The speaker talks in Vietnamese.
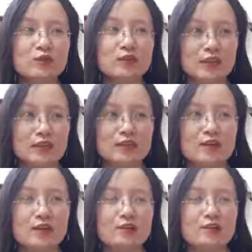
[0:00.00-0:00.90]
chuyện này
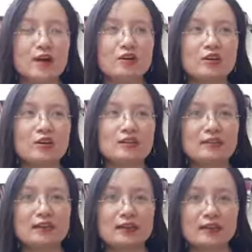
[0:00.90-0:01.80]
và họ nói
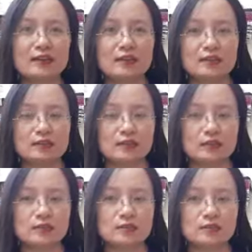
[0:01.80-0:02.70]
rằng là
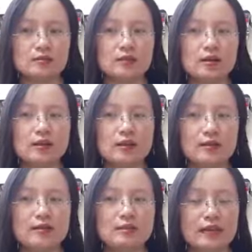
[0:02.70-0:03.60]
à, đó là
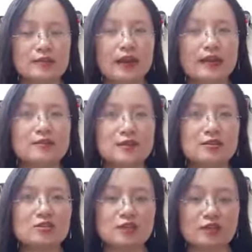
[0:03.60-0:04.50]
cái trạng thái mà
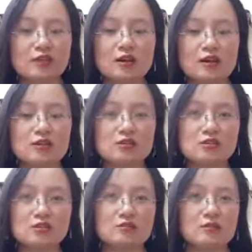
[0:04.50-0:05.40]
đứa trẻ thể hiện
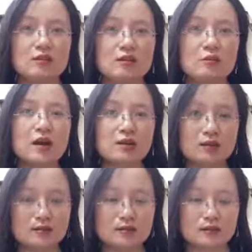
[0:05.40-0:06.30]
sự bất
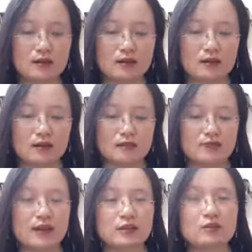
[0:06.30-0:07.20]
lực à,
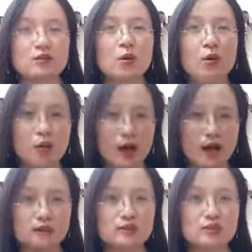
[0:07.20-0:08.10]
và sự hụt
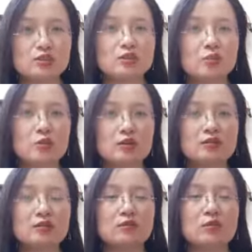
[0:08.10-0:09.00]
hẫng trước một cái
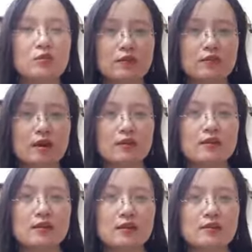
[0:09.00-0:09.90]
tình huống nào đó
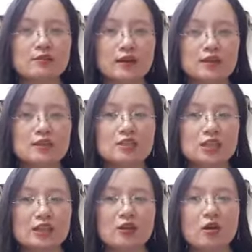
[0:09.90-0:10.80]
và khi
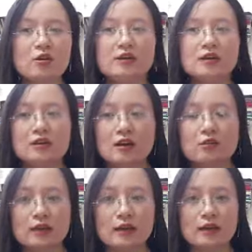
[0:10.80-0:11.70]
trẻ nói ra cái
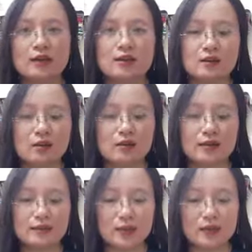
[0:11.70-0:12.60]
câu là con
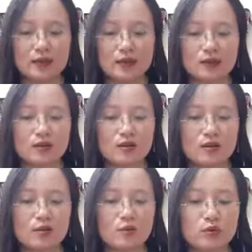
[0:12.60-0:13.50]
ghét mẹ đó
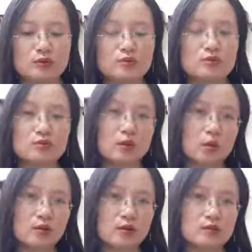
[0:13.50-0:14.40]
là một cái sự
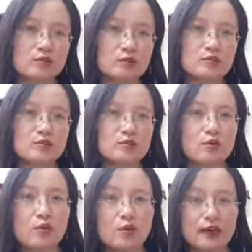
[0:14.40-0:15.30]
nỗ lực một cái sự
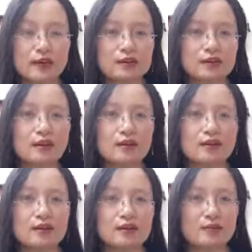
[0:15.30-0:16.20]
cố gắng
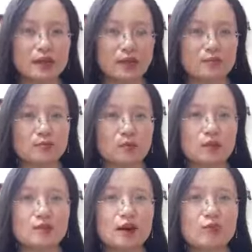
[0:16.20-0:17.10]
gửi đến mẹ một
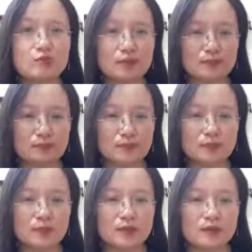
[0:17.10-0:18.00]
cái thông điệp
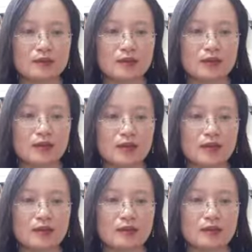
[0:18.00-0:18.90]
rằng
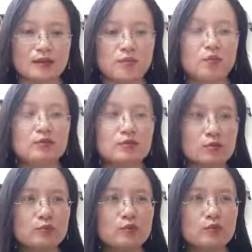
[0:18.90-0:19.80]
là à, muốn
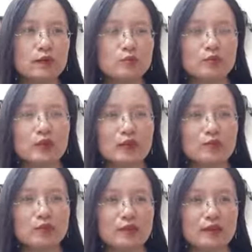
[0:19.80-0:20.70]
giống như là muốn
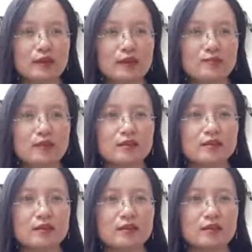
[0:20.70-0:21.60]
làm cho mẹ cảm thấy
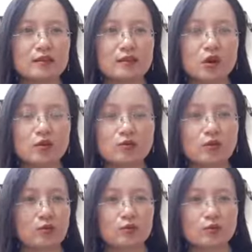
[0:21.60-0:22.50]
à, khó
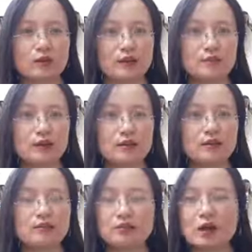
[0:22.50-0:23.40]
chịu cảm thấy
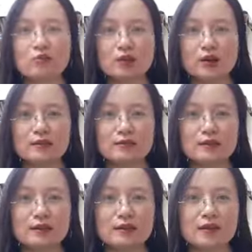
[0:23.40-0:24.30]
hơi đau đớn
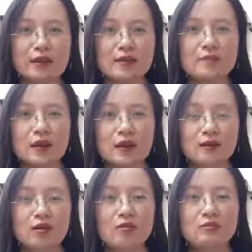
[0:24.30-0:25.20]
để mà
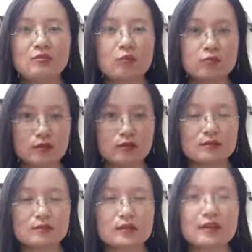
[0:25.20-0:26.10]
có động lực
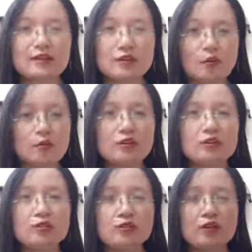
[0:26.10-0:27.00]
thay đổi cái
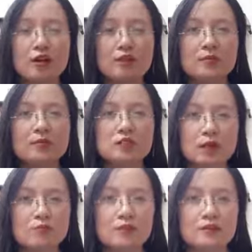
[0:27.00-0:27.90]
điều gì đó bên
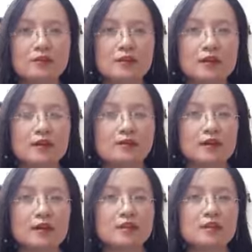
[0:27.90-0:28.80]
trong mình
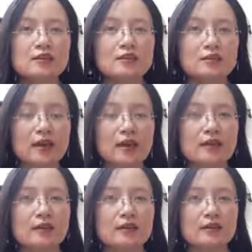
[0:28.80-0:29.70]
và khi người mẹ
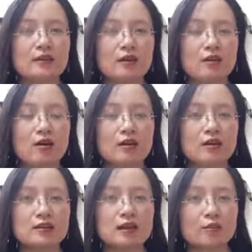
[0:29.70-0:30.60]
à, có
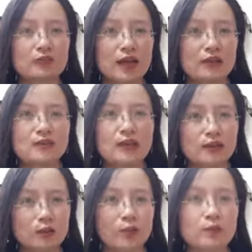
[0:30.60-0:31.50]
cái động thái
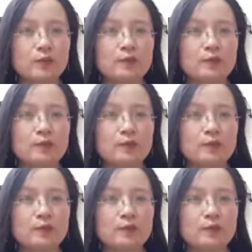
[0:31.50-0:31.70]
thay đổi